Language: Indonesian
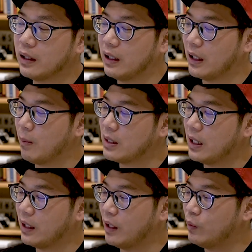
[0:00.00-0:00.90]
ya kita bisa
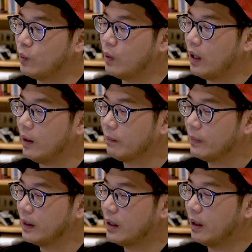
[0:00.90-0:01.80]
lihat ada dua
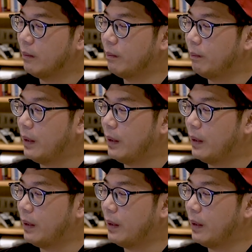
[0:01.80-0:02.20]
4,